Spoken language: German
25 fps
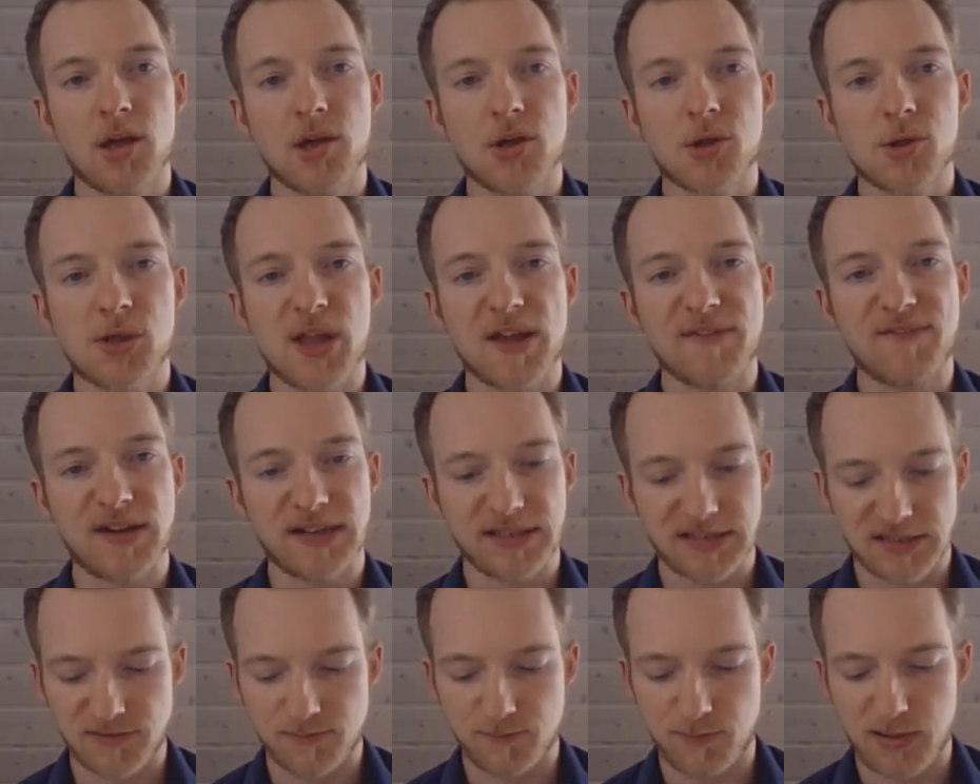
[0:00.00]

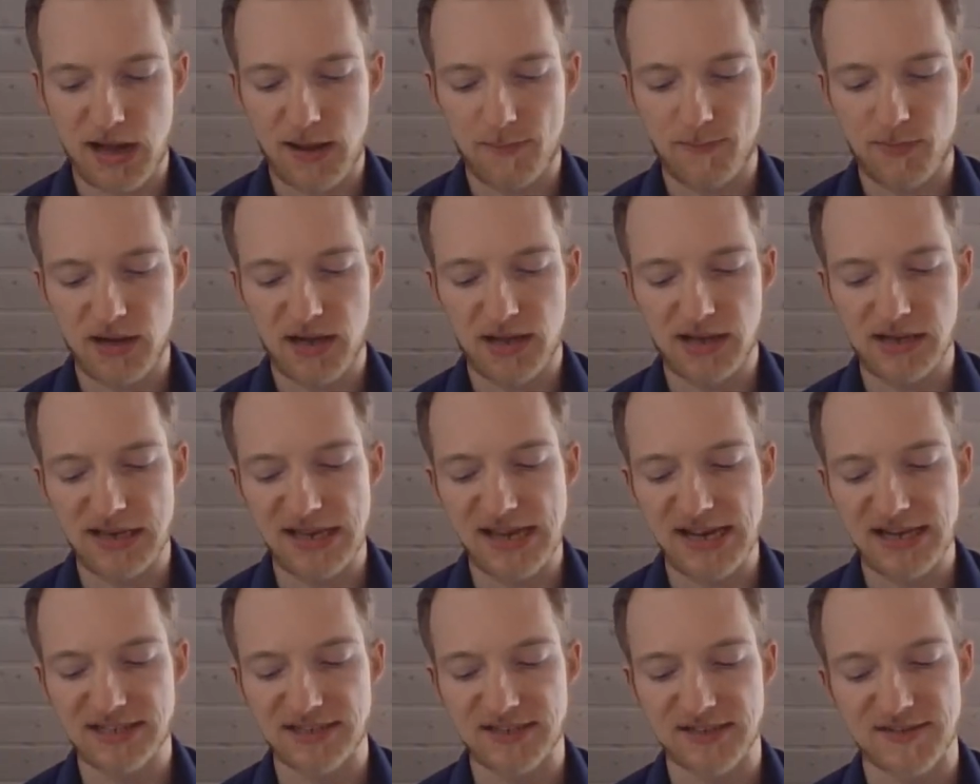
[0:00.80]
Stefans Papa
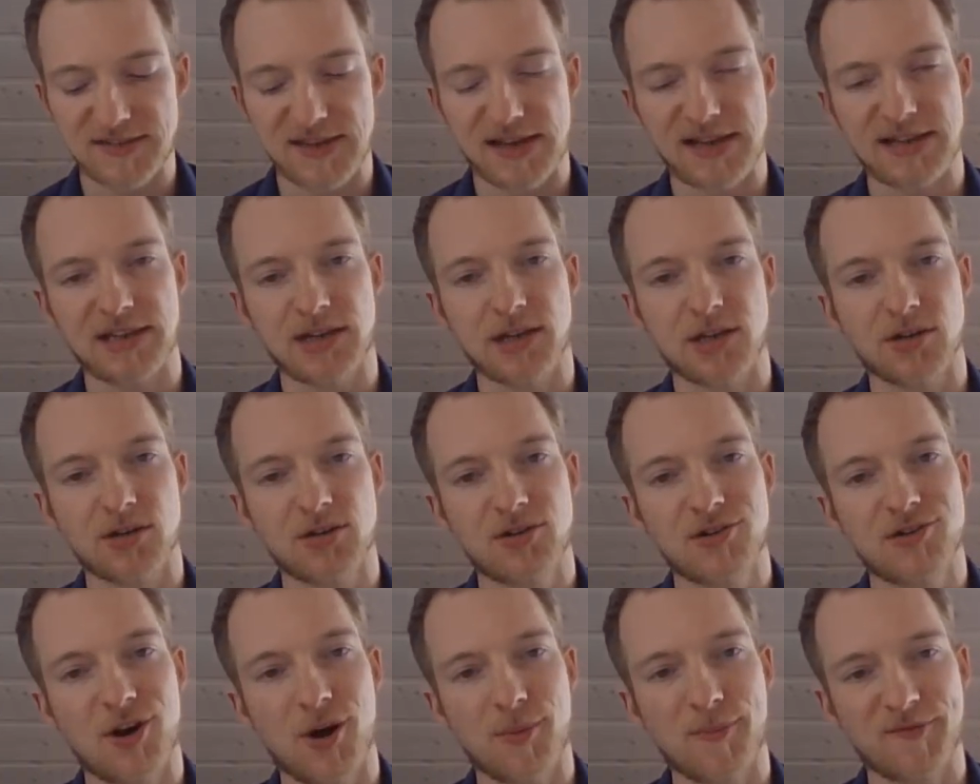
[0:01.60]
legte
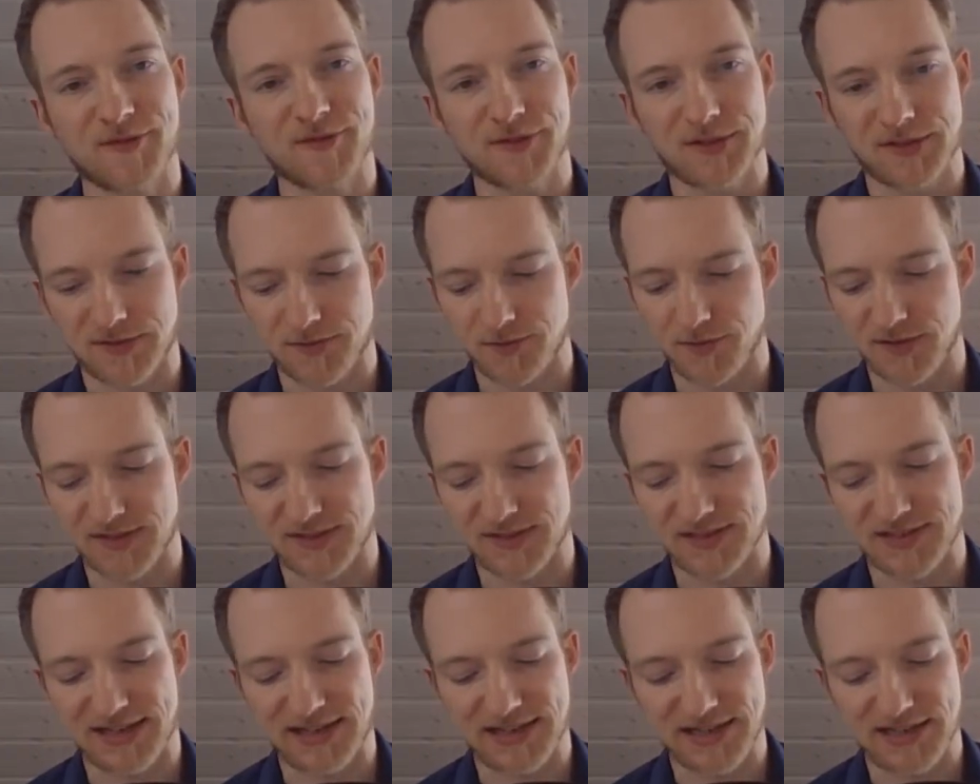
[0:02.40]
seinen Kopf zur
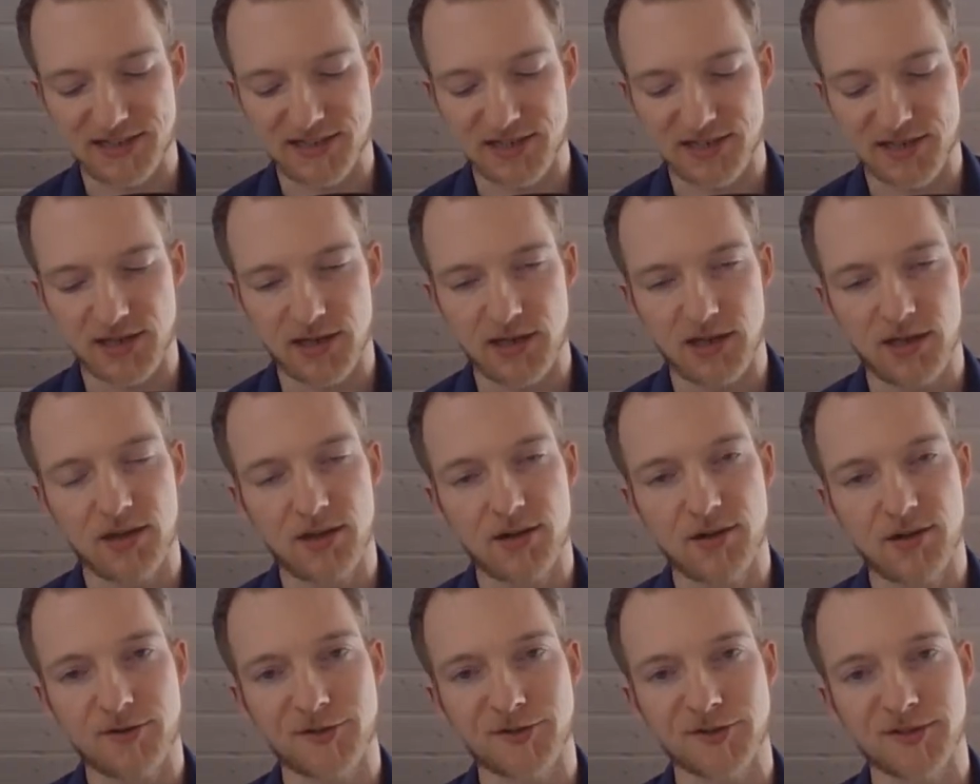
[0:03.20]

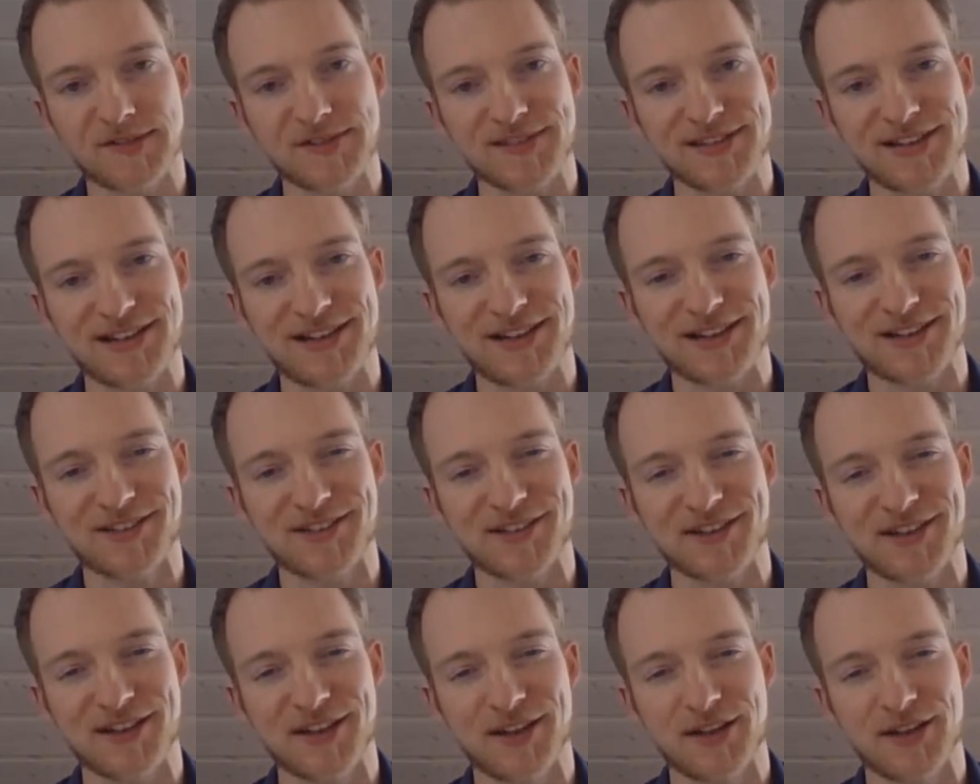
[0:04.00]
Seite und
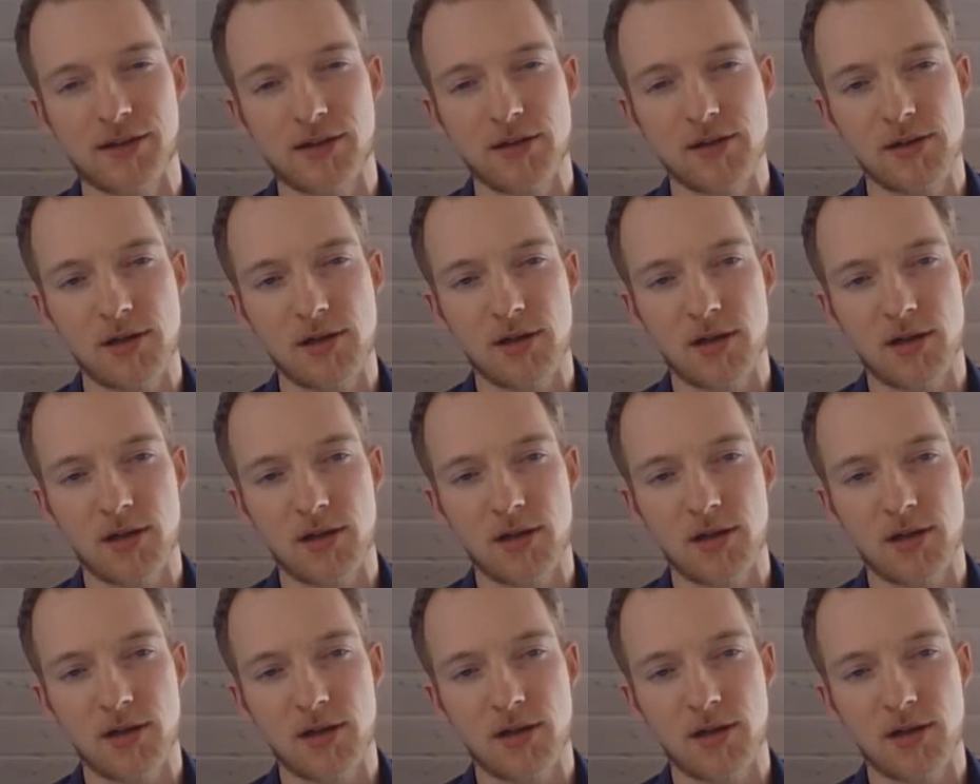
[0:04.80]
sagte,